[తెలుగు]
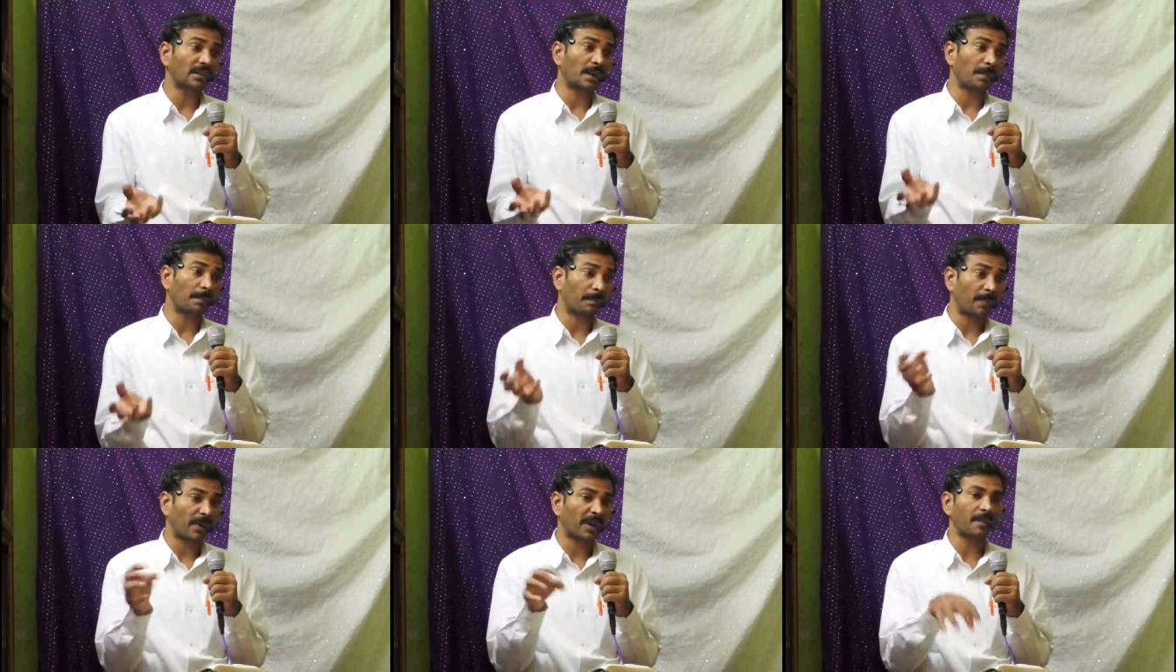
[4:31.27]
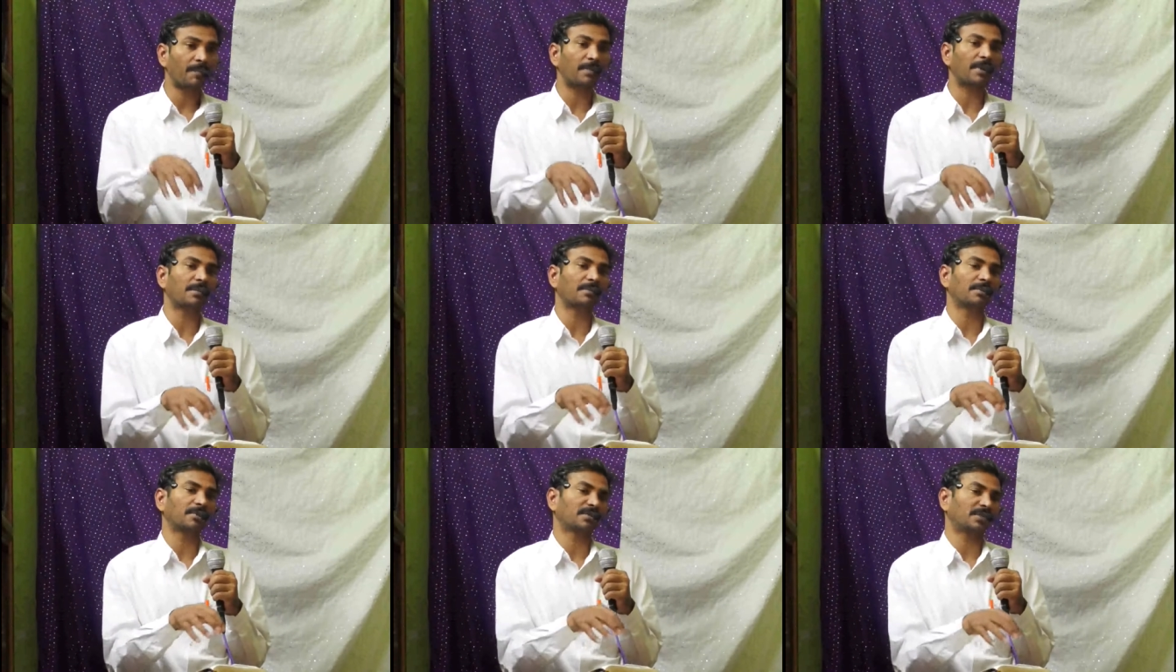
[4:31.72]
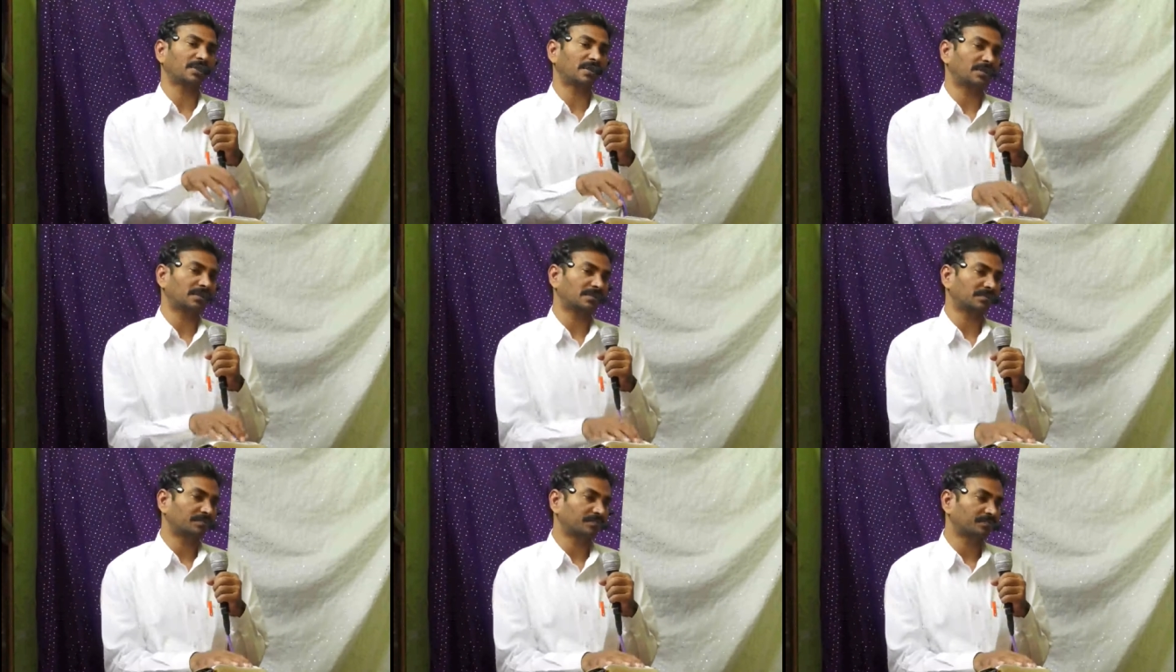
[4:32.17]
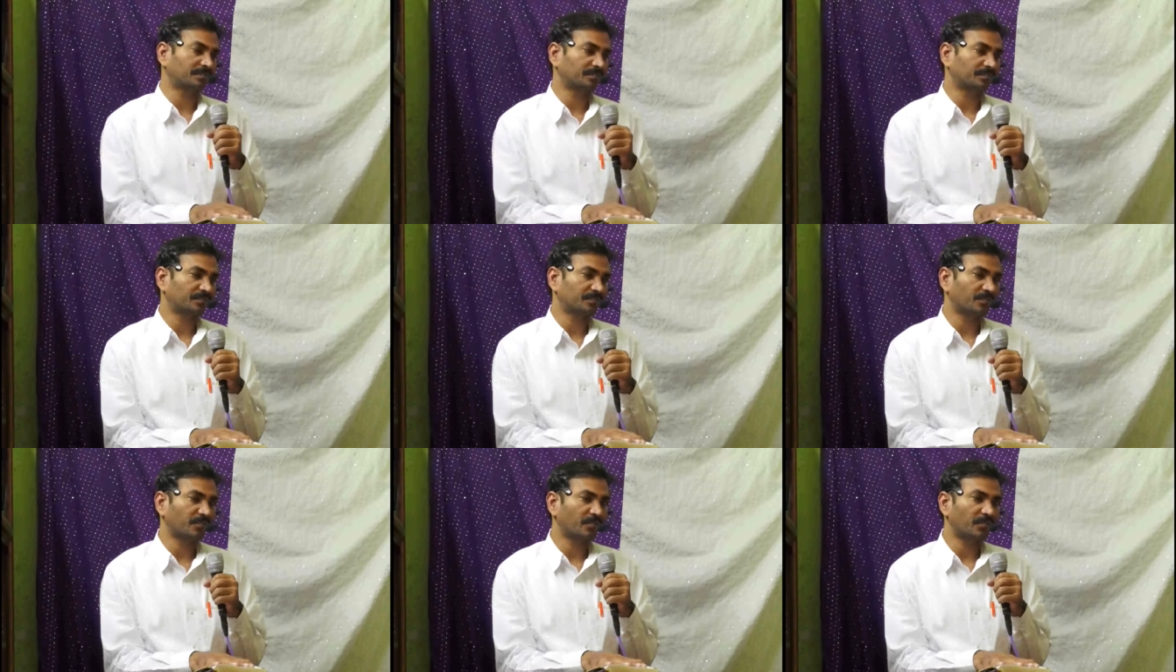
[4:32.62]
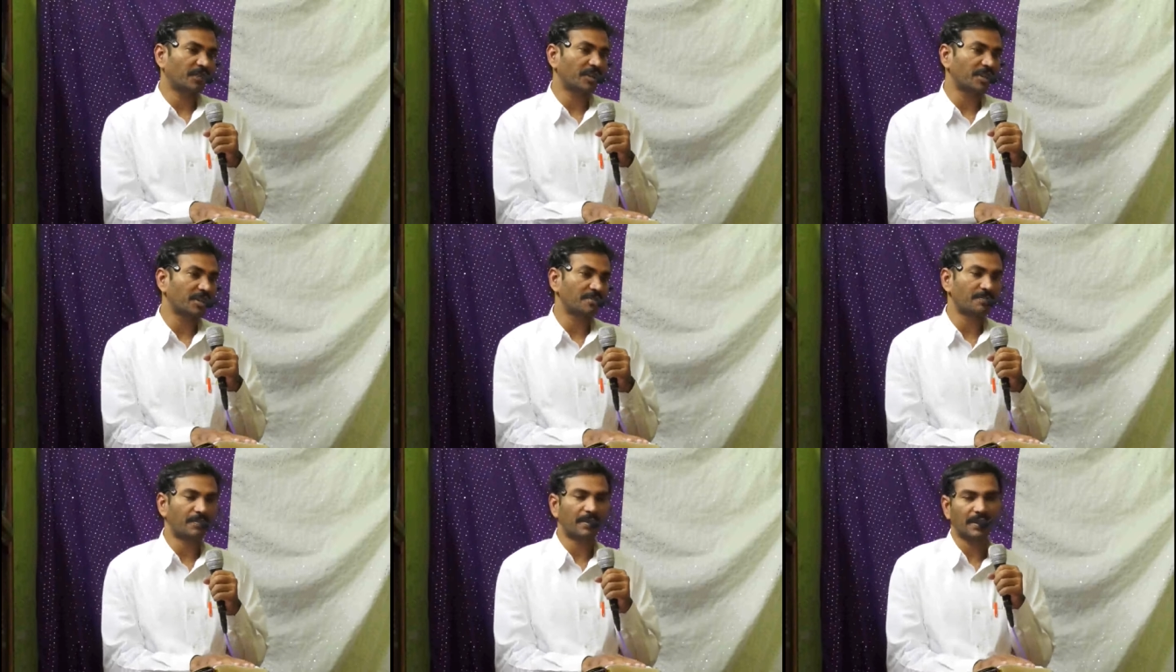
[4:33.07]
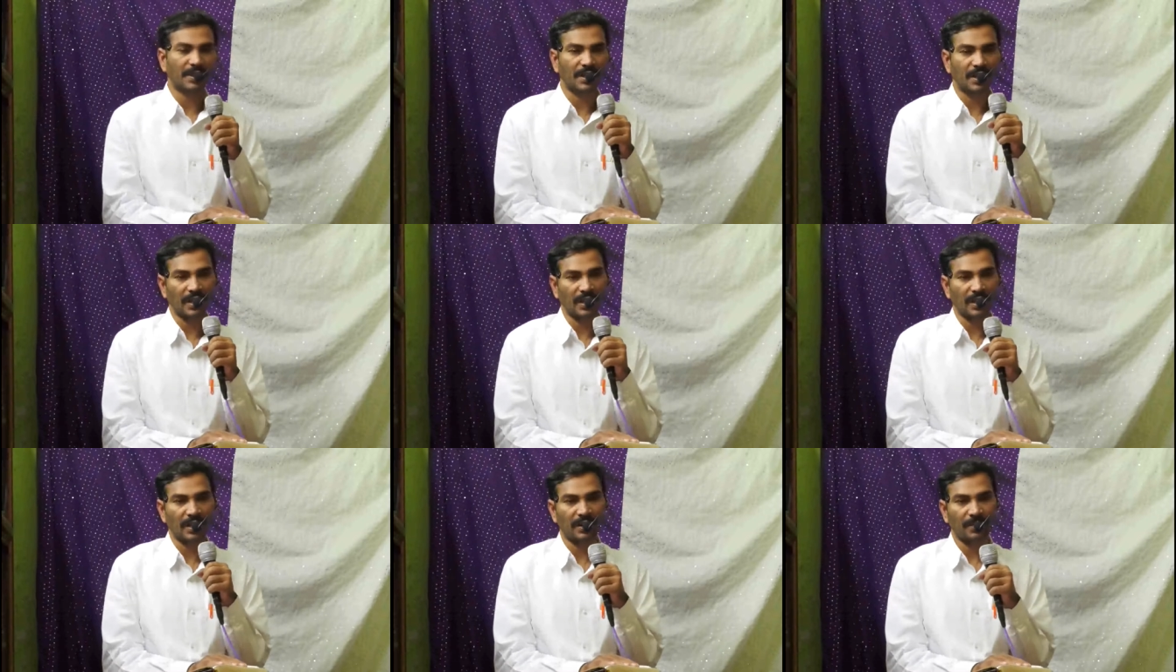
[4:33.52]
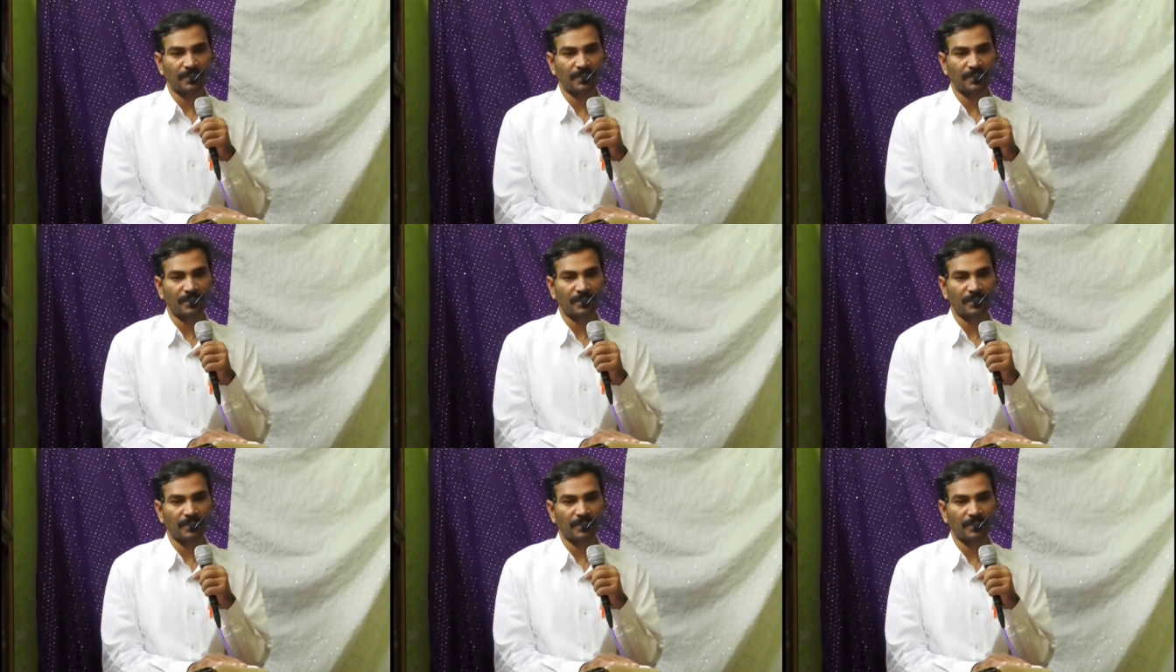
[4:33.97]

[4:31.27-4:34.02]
తప్పక ప్రేమిస్తాడు విడిచిపెట్టడా ఆయన